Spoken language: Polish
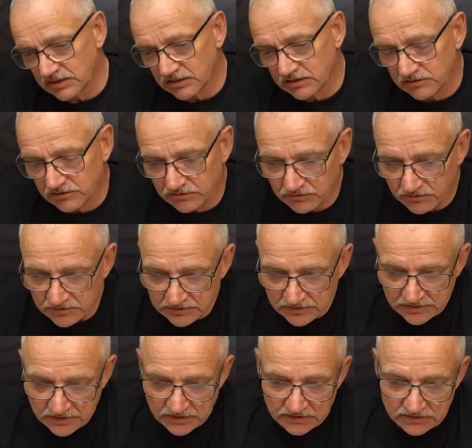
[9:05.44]
Ragoro,
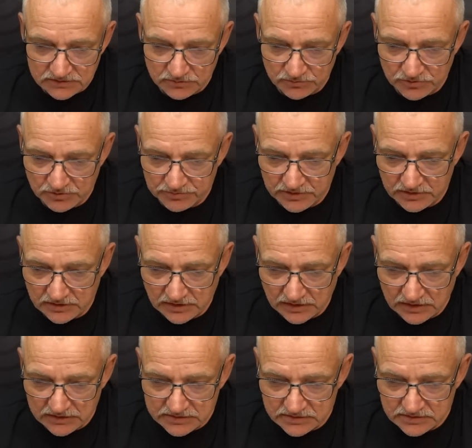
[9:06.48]
gdzie byłem kilka
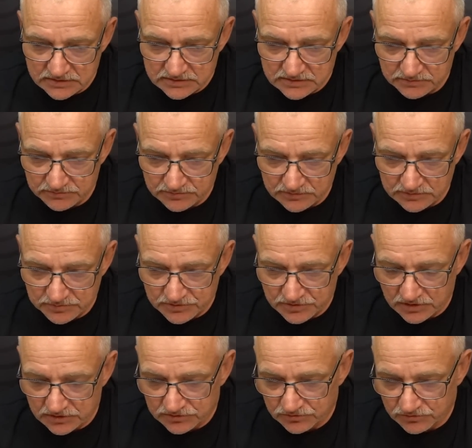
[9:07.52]
razy z, z
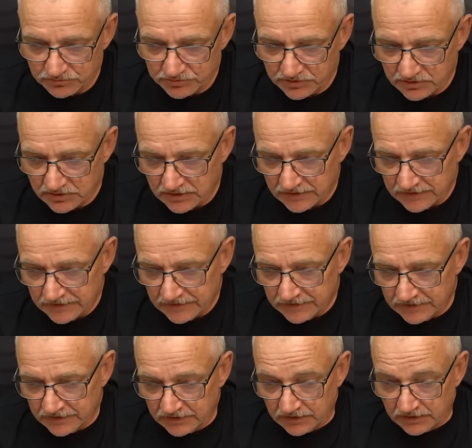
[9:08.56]
przyjaciółmi.
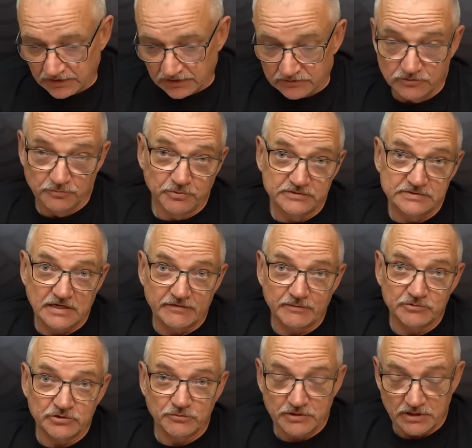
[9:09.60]
Tu
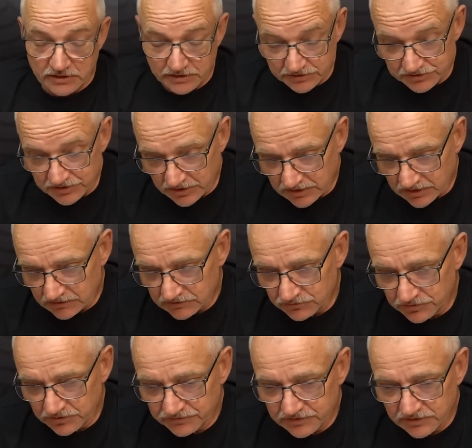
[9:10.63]
pozdrawiam Tomka Krysiaka,
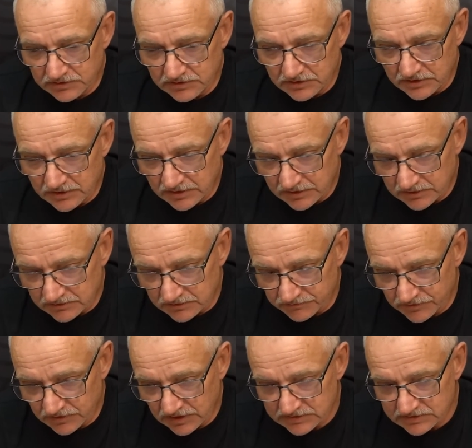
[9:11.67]
który wtedy
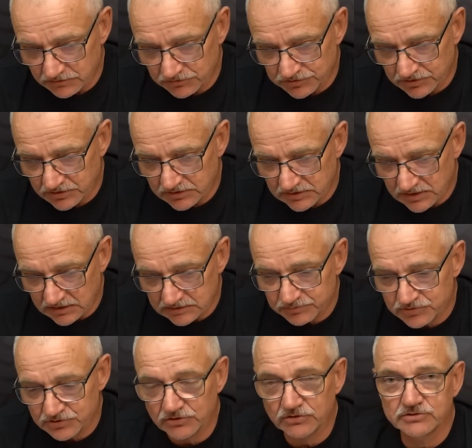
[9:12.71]
wykazał się
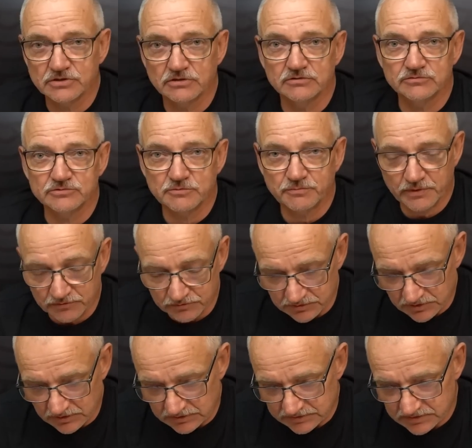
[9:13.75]
nadprzyrodzoną
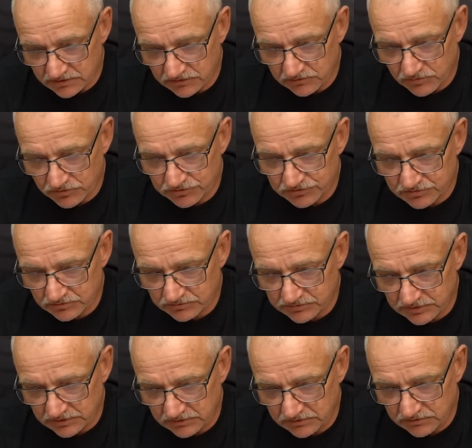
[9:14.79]
zupełnie znajomością
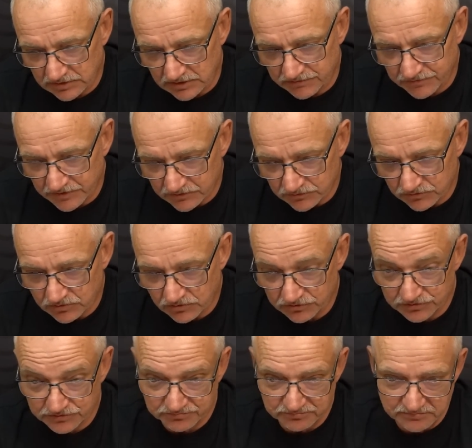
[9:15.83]
tego akwenu,
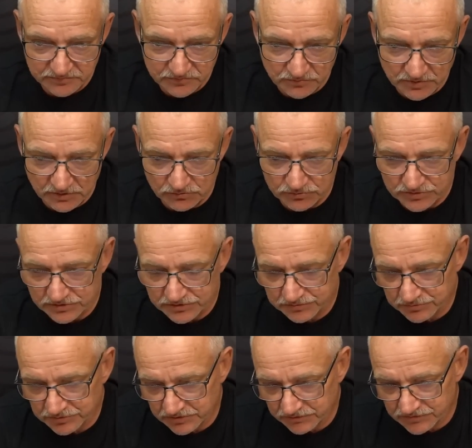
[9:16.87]
choć w sumie
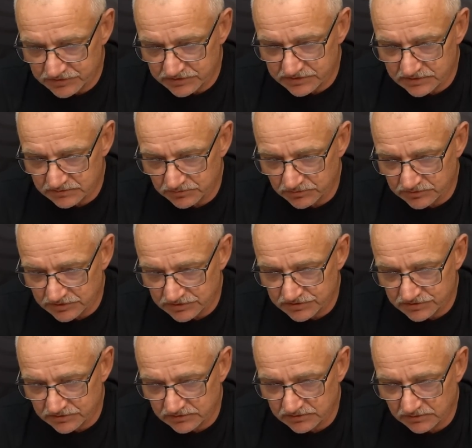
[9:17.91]
uczyliśmy się wszyscy, bo
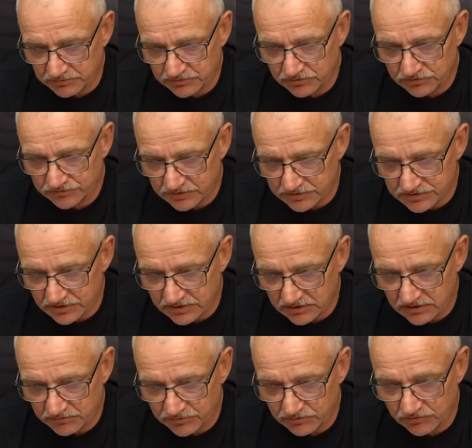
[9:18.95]
też jakby doświadczenia
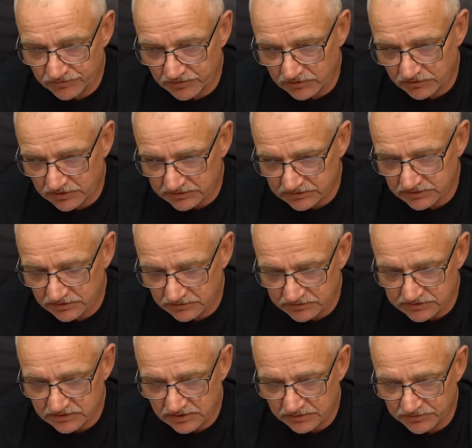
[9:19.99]
nie było wieloletniego
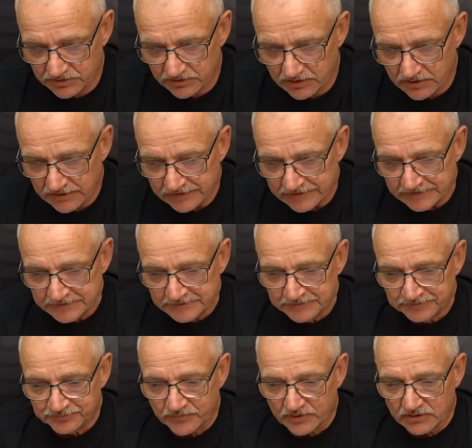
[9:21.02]
za nami.
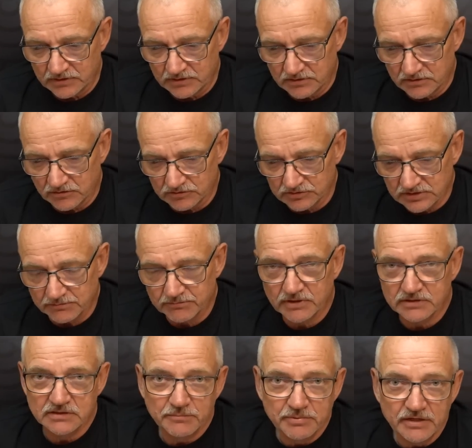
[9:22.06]
E, on tam
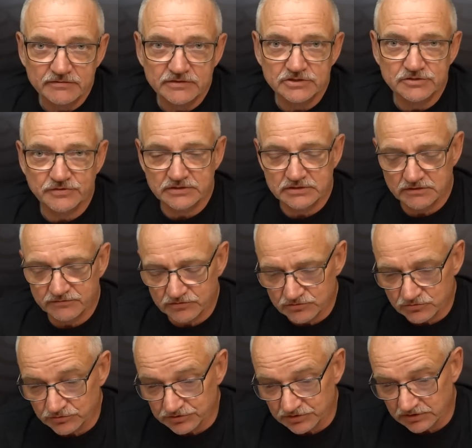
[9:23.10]
ma naprawdę świetne
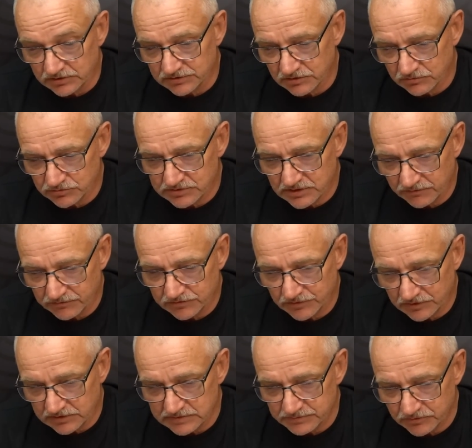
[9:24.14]
wyczucie, gdzie ustawić, w
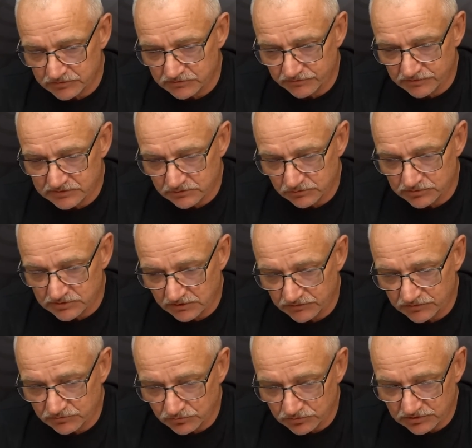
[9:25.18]
jaki sposób
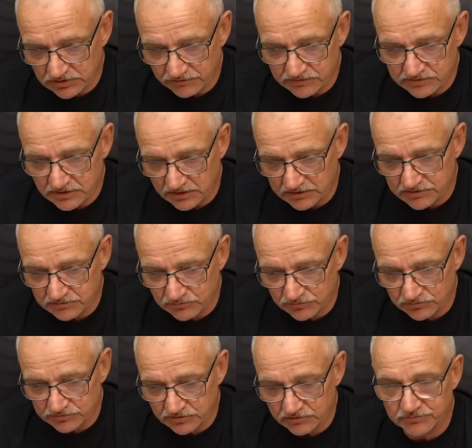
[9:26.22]
ustawić łódkę. Wystarczy
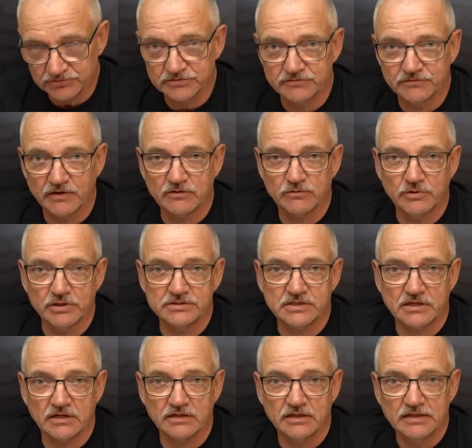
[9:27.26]
mu zrobić dwa
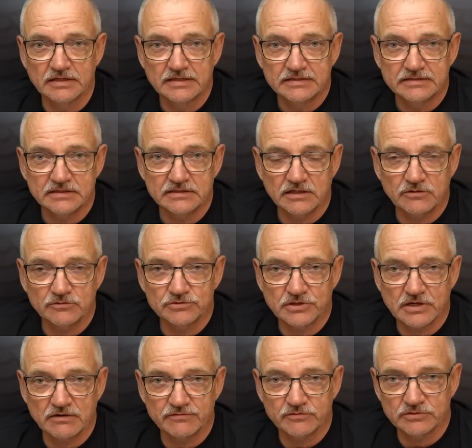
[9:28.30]
kółeczka nad jakąś
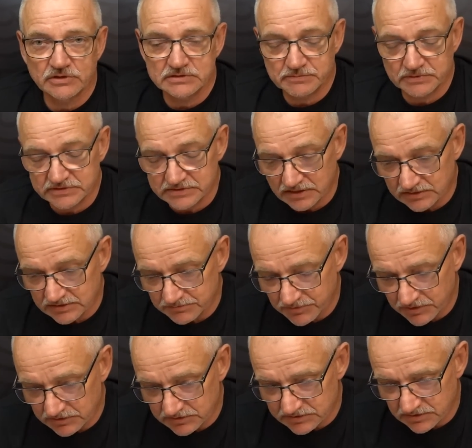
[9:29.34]
rafą, nad specjalnym
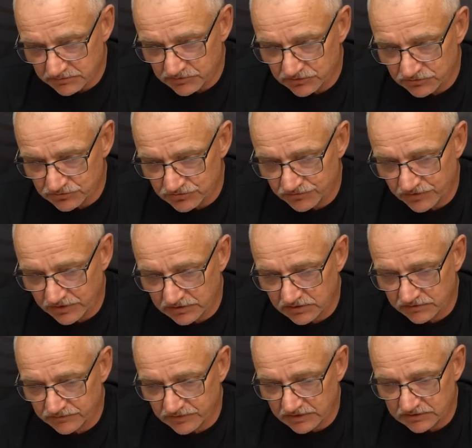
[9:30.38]
miejscem i już wie,
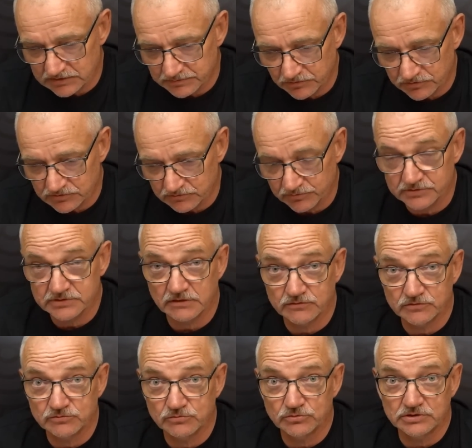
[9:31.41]
w jaki sposób
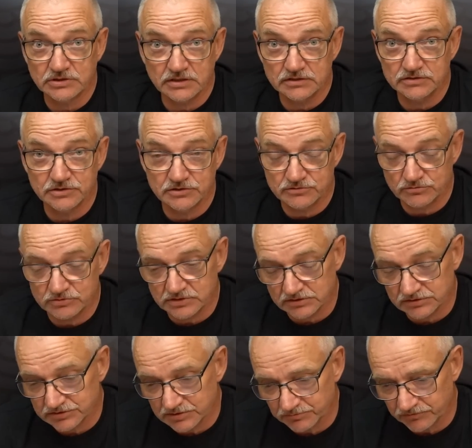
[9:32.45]
ustawić łódkę i gdzie
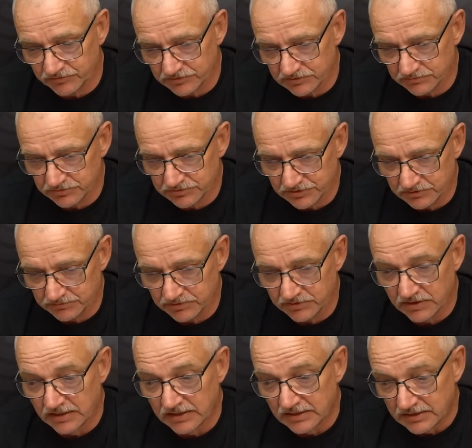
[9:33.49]
rzucać, gdzie powinny być ryby.
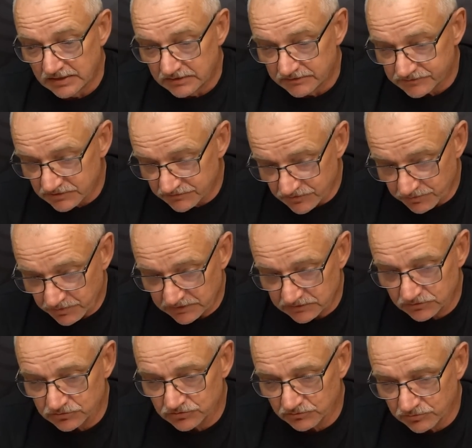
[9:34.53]
W tym
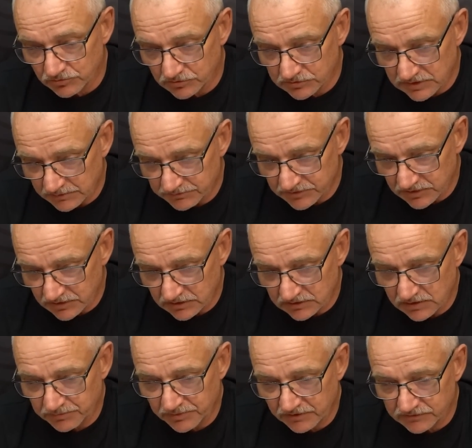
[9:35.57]
wypadku to było dla mnie
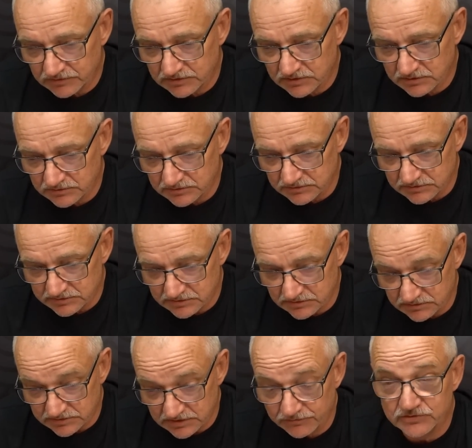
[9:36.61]
naprawdę e,
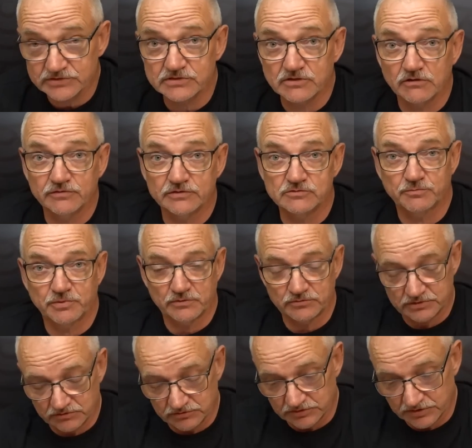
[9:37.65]
zjawiskowe
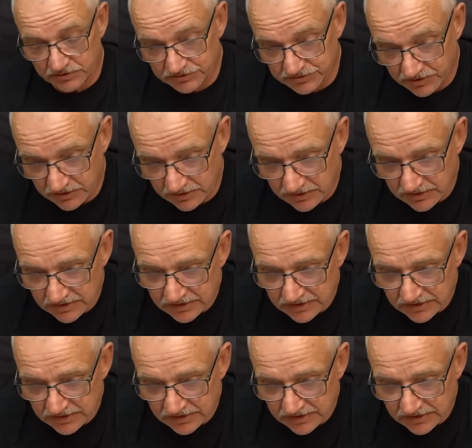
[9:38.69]
zupełnie odkrycie.